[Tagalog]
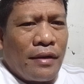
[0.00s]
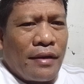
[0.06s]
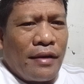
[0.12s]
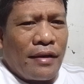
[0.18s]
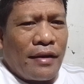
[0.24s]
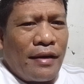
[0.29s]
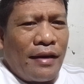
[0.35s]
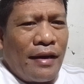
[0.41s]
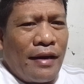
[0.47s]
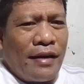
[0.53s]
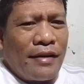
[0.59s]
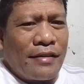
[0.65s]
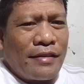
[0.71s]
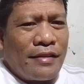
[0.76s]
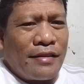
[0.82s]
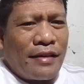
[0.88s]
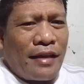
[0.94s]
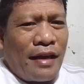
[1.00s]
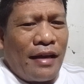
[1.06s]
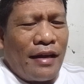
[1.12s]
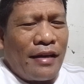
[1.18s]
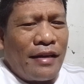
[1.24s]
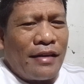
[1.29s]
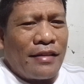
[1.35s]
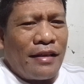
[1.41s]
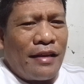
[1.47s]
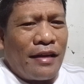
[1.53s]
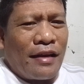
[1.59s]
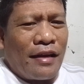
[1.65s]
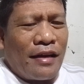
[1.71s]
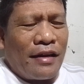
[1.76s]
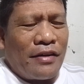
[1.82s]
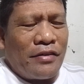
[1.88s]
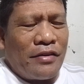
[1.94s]
Kaya eh, kailangan, kailangan na
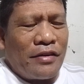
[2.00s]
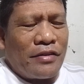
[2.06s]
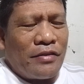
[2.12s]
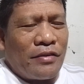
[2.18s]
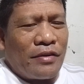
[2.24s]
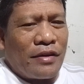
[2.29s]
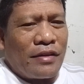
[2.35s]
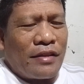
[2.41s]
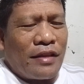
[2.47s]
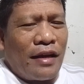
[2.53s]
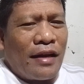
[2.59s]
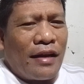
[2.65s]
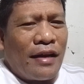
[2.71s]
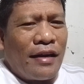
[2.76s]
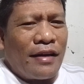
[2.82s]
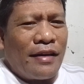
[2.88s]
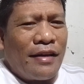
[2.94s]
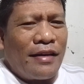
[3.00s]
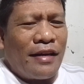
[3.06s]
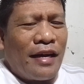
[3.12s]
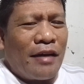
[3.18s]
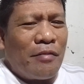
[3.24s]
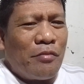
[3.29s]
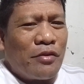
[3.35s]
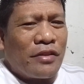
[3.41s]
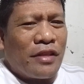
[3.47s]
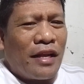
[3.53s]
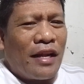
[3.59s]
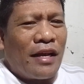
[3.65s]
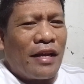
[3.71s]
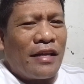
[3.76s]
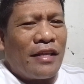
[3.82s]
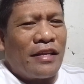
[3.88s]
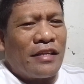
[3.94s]
talagang ano ito. Talagang hinahamon
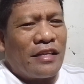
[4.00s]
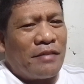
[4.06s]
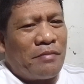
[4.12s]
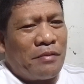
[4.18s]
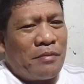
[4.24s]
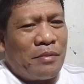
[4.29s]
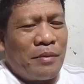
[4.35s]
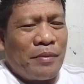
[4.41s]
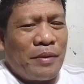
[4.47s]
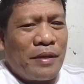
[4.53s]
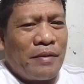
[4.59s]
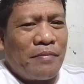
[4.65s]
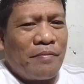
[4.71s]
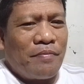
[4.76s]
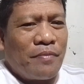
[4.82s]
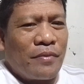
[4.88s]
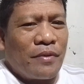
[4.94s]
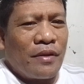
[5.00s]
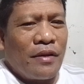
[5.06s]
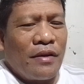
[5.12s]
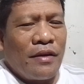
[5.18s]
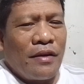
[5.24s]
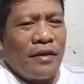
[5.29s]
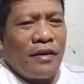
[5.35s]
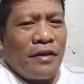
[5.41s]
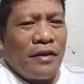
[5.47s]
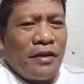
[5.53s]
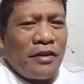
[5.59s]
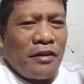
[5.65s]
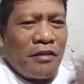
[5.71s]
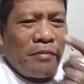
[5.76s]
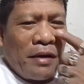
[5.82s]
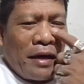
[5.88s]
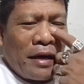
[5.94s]
talaga nila si PBBM.
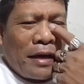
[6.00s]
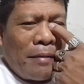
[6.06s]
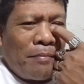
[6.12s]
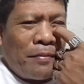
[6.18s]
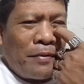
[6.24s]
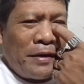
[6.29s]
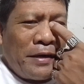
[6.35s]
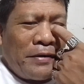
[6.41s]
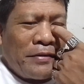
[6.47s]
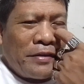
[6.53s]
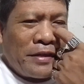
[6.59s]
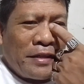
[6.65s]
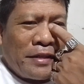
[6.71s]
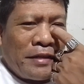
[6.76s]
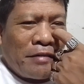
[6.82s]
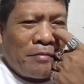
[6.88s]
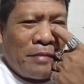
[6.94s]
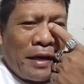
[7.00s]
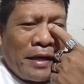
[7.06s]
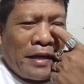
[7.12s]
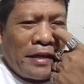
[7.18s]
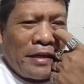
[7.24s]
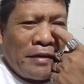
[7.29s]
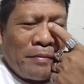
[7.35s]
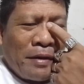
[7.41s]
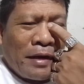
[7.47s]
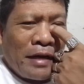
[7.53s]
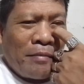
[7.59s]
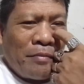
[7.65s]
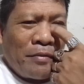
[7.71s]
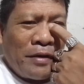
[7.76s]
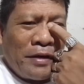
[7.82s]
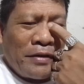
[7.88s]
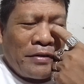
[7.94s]
Yung mga kampo ni Duterte ang bayan, yung
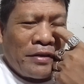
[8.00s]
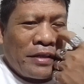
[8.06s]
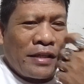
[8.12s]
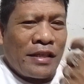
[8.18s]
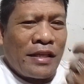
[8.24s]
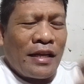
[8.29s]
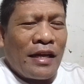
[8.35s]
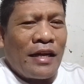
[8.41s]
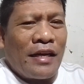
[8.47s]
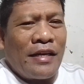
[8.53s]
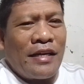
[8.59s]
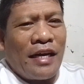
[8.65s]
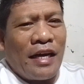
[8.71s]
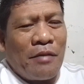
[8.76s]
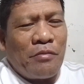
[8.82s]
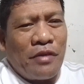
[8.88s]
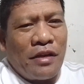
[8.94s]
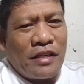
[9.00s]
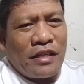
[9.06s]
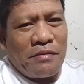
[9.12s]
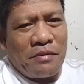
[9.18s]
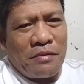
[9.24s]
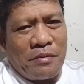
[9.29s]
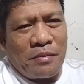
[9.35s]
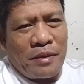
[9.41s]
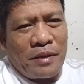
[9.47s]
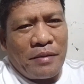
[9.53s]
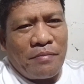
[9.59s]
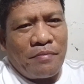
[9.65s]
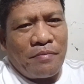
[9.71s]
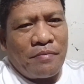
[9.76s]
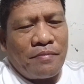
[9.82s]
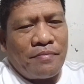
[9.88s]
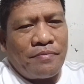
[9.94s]
mga kampo ni Duterte, talagang hinahamon na si
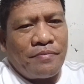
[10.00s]
PBBM.